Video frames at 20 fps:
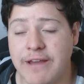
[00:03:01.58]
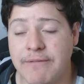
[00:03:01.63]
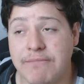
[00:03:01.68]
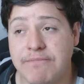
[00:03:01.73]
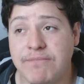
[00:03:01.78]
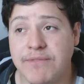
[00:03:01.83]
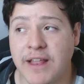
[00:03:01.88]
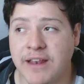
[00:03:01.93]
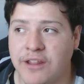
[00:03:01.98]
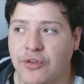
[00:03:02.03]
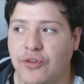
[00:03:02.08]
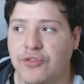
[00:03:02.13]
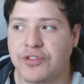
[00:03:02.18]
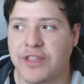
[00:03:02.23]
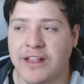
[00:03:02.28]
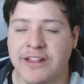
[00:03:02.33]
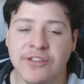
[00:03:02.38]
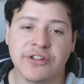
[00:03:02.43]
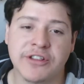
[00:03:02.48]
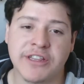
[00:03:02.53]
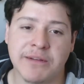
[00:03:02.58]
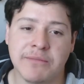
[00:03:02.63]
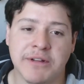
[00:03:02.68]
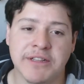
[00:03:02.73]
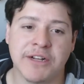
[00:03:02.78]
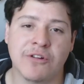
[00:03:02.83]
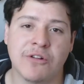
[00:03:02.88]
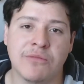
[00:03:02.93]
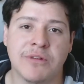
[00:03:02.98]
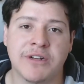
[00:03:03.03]
he tenido tantos
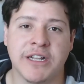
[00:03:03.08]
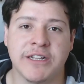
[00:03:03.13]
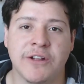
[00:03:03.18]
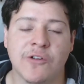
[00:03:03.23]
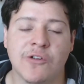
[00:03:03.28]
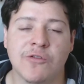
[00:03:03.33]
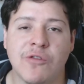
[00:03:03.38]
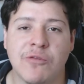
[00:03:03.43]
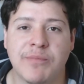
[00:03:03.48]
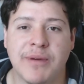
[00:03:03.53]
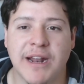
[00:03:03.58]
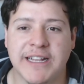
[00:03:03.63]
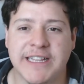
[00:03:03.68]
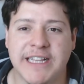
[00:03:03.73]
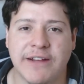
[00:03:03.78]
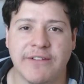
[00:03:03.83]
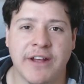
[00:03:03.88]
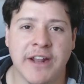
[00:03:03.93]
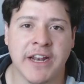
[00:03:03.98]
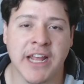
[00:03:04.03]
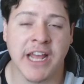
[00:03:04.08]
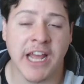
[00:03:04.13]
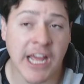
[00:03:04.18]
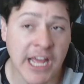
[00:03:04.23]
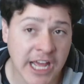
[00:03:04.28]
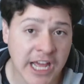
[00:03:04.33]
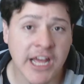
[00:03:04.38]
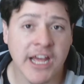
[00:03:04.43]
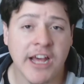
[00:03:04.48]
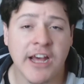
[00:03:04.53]
temas de conversación como para saber
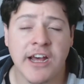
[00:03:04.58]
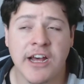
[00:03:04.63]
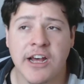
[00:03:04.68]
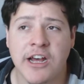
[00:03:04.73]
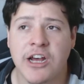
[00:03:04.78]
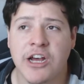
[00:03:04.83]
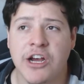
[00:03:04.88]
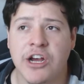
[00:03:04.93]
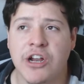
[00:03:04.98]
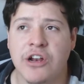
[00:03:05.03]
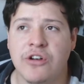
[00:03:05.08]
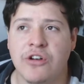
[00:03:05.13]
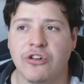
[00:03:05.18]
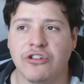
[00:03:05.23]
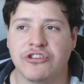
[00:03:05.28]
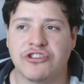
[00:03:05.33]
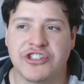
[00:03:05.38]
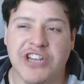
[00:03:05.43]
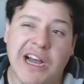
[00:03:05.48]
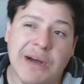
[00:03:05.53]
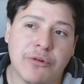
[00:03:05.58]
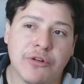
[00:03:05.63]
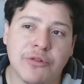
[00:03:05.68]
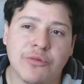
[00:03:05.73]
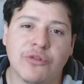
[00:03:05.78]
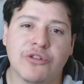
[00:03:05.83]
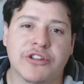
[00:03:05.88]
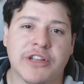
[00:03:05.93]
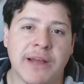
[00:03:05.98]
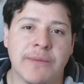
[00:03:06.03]
que los chavos
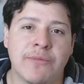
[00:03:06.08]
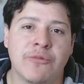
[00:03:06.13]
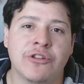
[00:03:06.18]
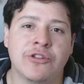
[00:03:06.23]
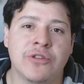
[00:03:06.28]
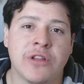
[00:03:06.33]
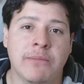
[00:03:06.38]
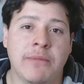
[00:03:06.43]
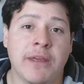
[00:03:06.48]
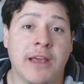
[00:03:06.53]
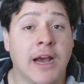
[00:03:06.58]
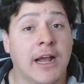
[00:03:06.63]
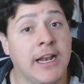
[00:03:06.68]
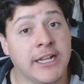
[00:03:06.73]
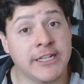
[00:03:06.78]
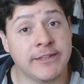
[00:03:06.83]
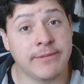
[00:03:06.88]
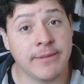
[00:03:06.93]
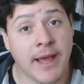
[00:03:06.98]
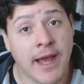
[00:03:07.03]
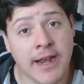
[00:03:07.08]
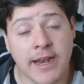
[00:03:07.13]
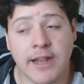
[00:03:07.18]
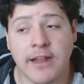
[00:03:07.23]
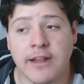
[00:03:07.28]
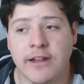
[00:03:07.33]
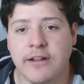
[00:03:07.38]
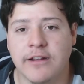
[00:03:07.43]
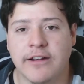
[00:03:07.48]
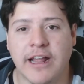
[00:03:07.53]
busquemos una amiga
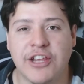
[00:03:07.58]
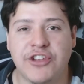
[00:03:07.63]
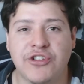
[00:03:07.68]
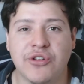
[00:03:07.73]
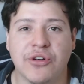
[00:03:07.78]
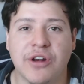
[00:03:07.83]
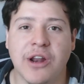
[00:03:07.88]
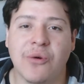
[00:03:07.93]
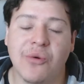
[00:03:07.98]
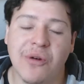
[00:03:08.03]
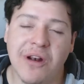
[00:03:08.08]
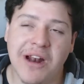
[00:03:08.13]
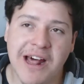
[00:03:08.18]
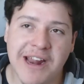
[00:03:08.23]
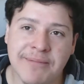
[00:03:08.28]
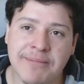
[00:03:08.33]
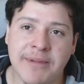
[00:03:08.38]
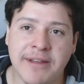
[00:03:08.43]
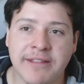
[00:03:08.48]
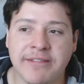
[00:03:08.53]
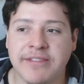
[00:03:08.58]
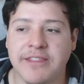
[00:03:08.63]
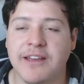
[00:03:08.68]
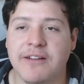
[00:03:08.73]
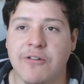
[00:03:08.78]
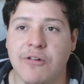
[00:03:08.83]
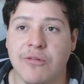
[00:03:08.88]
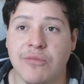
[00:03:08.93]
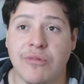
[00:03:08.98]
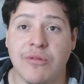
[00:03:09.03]
lesbiana. De hecho,
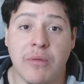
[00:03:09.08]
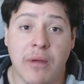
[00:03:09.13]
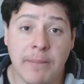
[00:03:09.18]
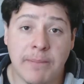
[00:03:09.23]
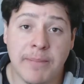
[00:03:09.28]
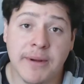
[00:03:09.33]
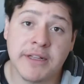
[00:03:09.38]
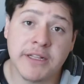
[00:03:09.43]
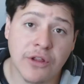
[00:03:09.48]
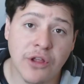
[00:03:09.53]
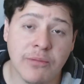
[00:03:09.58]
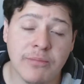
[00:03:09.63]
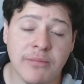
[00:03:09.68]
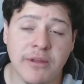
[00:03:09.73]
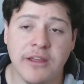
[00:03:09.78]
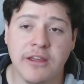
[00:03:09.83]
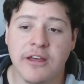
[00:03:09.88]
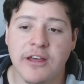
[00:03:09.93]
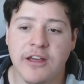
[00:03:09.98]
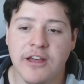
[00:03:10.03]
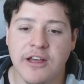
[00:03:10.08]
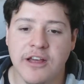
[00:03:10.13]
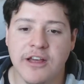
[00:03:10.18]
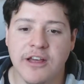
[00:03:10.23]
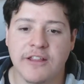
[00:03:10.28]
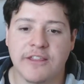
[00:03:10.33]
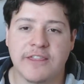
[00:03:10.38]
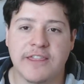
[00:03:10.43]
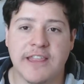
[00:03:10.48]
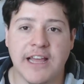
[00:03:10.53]
regularmente, como me ha pasado a mí,
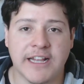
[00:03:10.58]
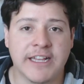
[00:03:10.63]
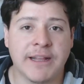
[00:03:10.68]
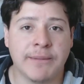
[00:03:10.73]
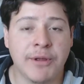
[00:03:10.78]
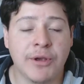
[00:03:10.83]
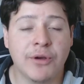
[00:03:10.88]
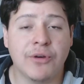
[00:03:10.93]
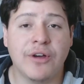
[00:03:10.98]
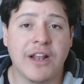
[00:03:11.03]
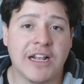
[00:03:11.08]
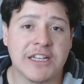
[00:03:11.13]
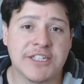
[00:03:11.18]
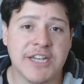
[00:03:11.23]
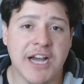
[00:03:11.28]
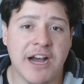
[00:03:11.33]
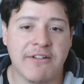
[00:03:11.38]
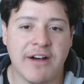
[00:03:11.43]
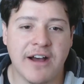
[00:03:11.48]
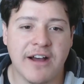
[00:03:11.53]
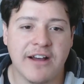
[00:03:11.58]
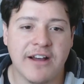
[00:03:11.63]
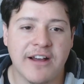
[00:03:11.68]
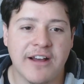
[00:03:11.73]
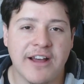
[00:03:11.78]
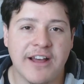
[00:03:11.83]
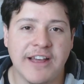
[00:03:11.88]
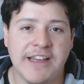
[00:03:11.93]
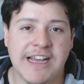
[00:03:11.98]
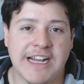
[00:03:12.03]
te haces amigo de la chava
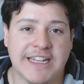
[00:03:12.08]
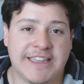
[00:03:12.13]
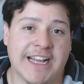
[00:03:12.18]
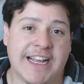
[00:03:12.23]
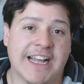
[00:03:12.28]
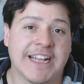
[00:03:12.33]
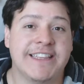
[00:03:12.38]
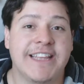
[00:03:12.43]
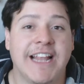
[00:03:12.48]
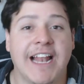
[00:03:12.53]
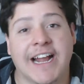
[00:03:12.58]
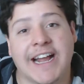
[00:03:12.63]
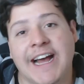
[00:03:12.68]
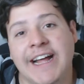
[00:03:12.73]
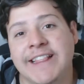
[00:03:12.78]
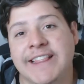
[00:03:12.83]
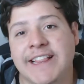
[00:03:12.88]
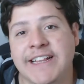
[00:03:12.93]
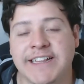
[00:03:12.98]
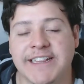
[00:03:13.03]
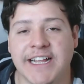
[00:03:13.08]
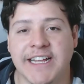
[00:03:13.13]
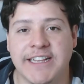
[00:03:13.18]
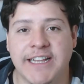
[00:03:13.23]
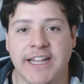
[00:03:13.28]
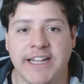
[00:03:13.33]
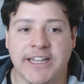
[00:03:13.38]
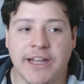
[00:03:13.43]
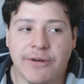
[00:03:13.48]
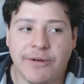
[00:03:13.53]
y hasta que se la cantas y te
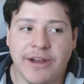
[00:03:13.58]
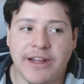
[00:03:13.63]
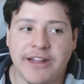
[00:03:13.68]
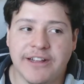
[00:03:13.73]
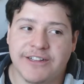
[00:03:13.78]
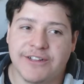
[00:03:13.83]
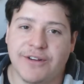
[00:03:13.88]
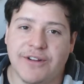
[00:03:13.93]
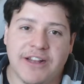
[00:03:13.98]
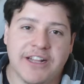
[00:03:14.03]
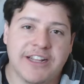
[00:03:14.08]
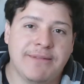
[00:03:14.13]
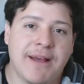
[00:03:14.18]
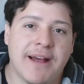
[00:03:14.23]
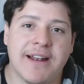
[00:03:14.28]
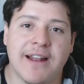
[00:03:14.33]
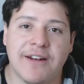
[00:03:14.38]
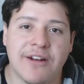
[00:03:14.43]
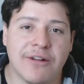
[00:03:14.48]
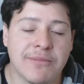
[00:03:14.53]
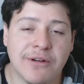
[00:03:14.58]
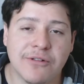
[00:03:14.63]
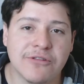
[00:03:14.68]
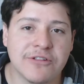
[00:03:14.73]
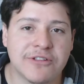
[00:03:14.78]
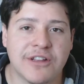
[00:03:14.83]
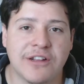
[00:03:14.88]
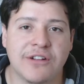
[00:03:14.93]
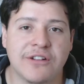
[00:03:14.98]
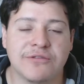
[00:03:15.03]
dice, es que, güey, soy lesbiana, no me
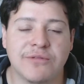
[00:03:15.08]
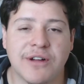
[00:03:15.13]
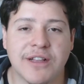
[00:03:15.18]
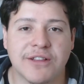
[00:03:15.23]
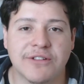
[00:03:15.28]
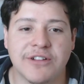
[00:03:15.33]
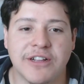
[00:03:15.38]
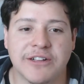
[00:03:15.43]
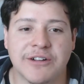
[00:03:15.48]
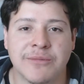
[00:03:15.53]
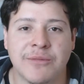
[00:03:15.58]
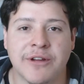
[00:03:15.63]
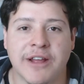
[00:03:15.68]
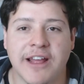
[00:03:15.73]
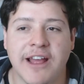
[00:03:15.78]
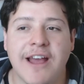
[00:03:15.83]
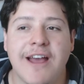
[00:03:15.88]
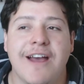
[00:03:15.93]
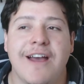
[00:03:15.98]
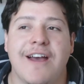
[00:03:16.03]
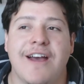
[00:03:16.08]
gustan los guatos. Es como que,